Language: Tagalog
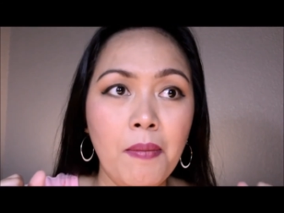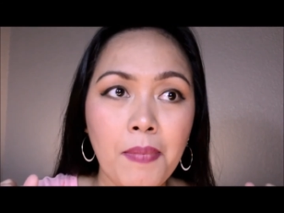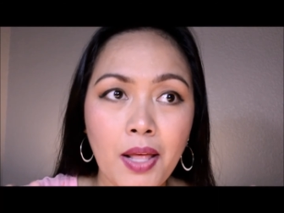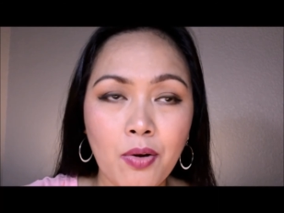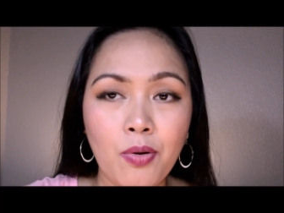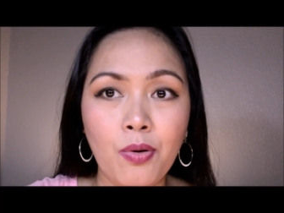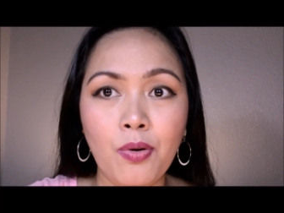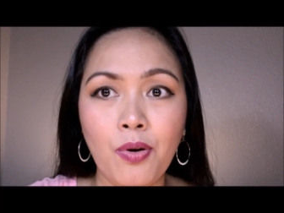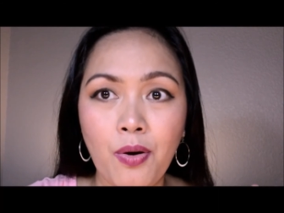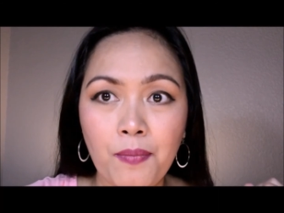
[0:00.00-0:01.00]

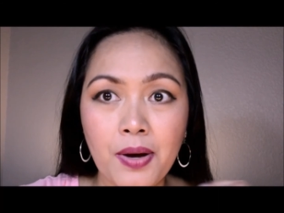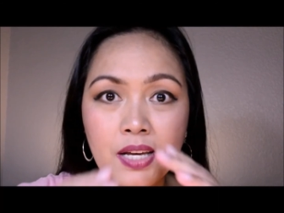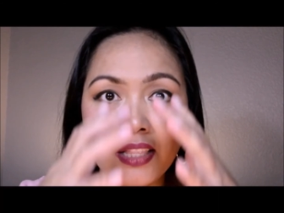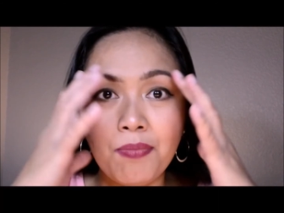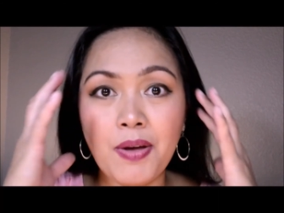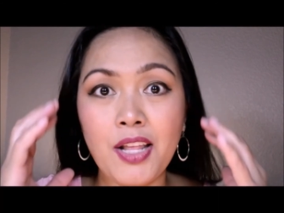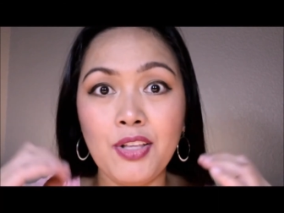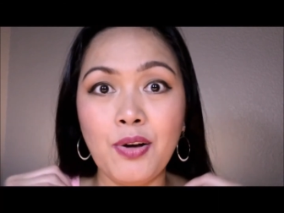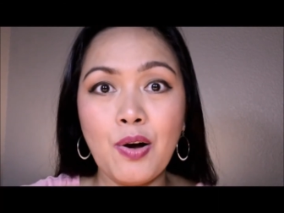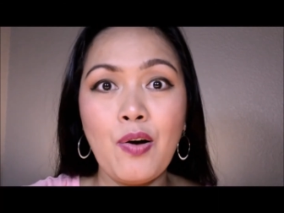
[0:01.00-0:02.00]
Pero, maganda pa
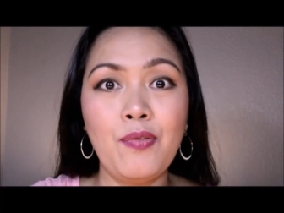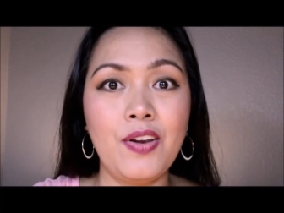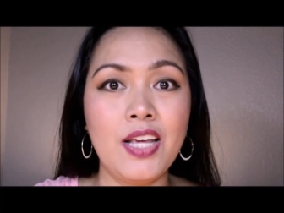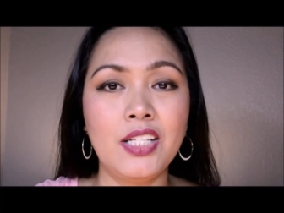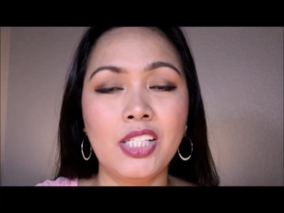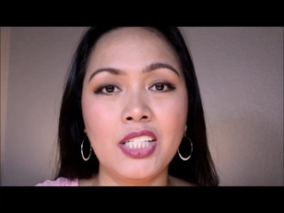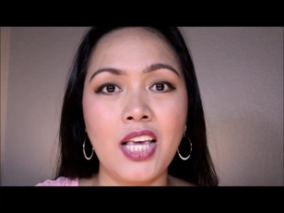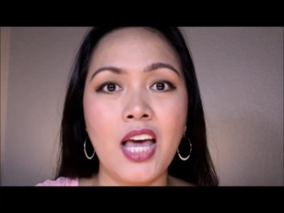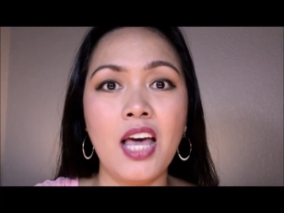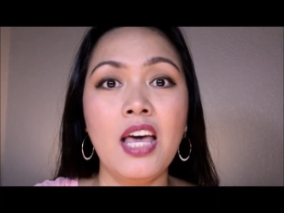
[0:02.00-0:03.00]
rin yung coverage niya.